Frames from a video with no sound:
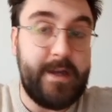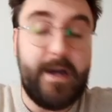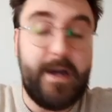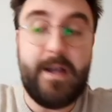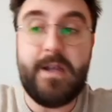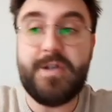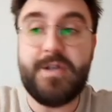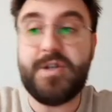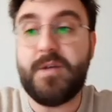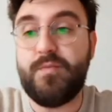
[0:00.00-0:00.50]

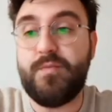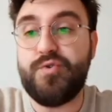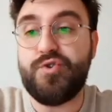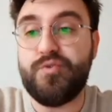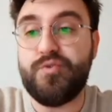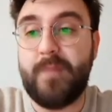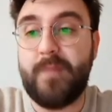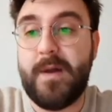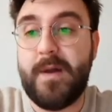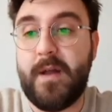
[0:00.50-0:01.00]
Yerleşik
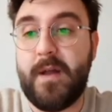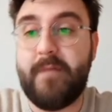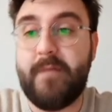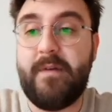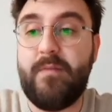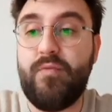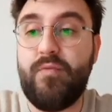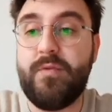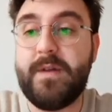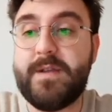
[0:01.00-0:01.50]
Müslümanlar.
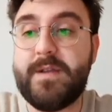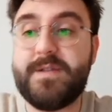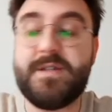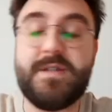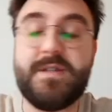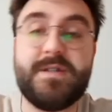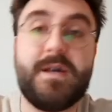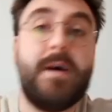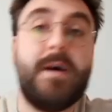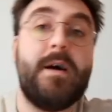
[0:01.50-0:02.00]
Ve bunları
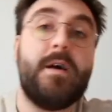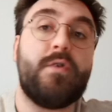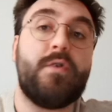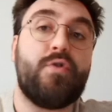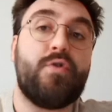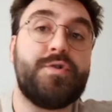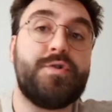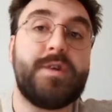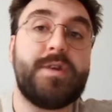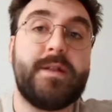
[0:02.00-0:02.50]
siz
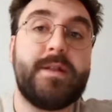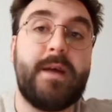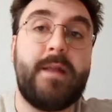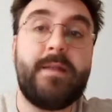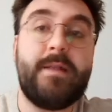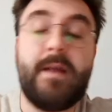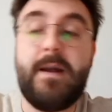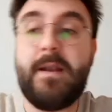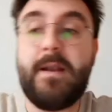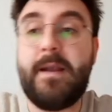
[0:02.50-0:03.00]
göç
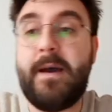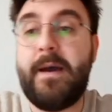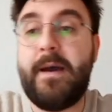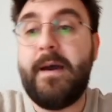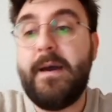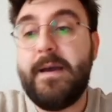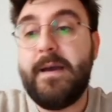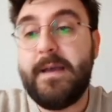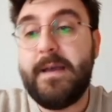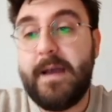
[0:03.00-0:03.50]

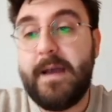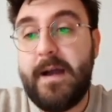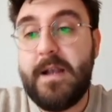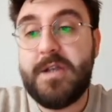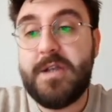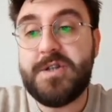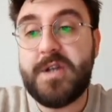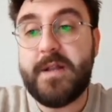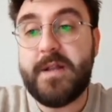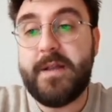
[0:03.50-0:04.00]
edenlerle
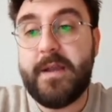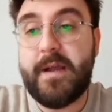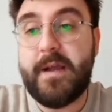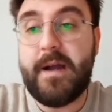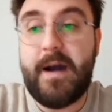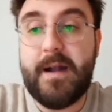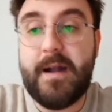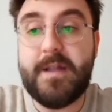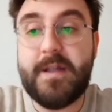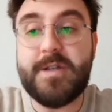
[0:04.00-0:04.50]
yerleşikleri
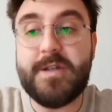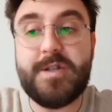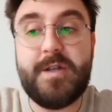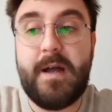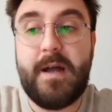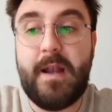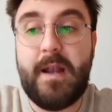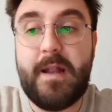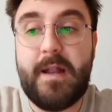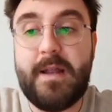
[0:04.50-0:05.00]
kardeş
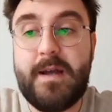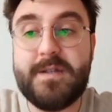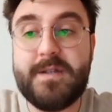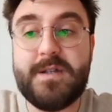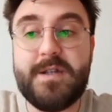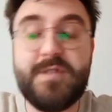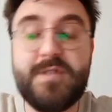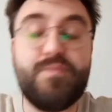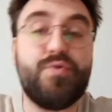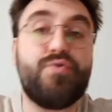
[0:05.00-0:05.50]
ilan
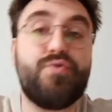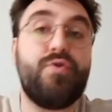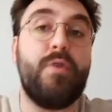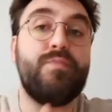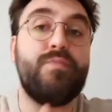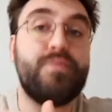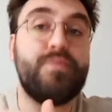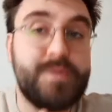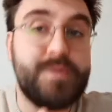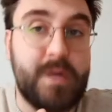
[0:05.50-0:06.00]
ederseniz bu
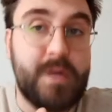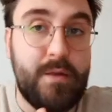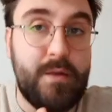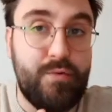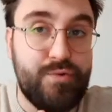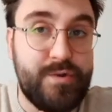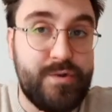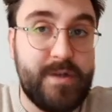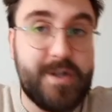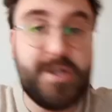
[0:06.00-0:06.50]
toplumsal
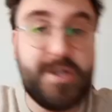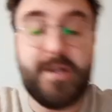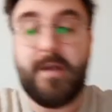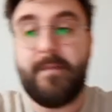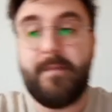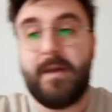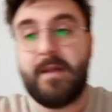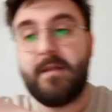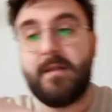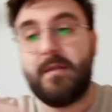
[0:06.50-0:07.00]
uzlaşı
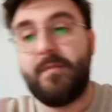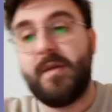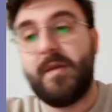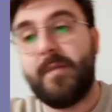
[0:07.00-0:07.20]
demektir.